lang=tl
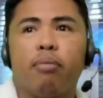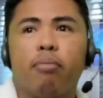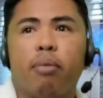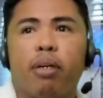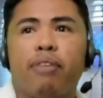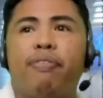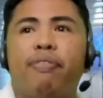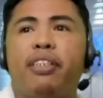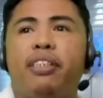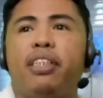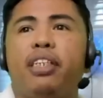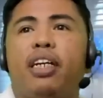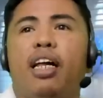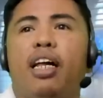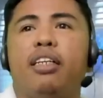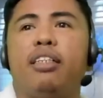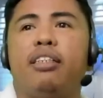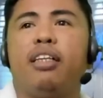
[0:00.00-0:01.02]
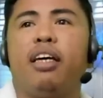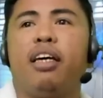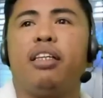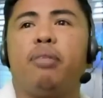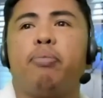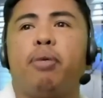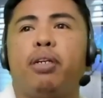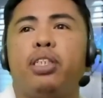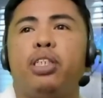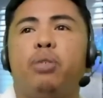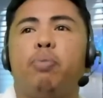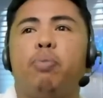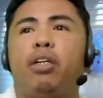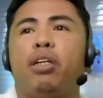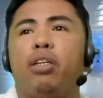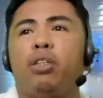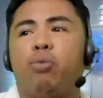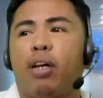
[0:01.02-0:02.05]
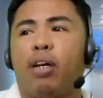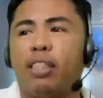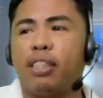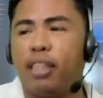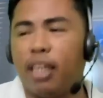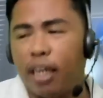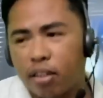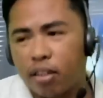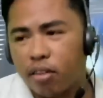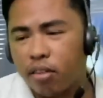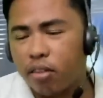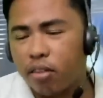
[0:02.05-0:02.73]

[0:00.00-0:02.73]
May physical death, may spiritual death.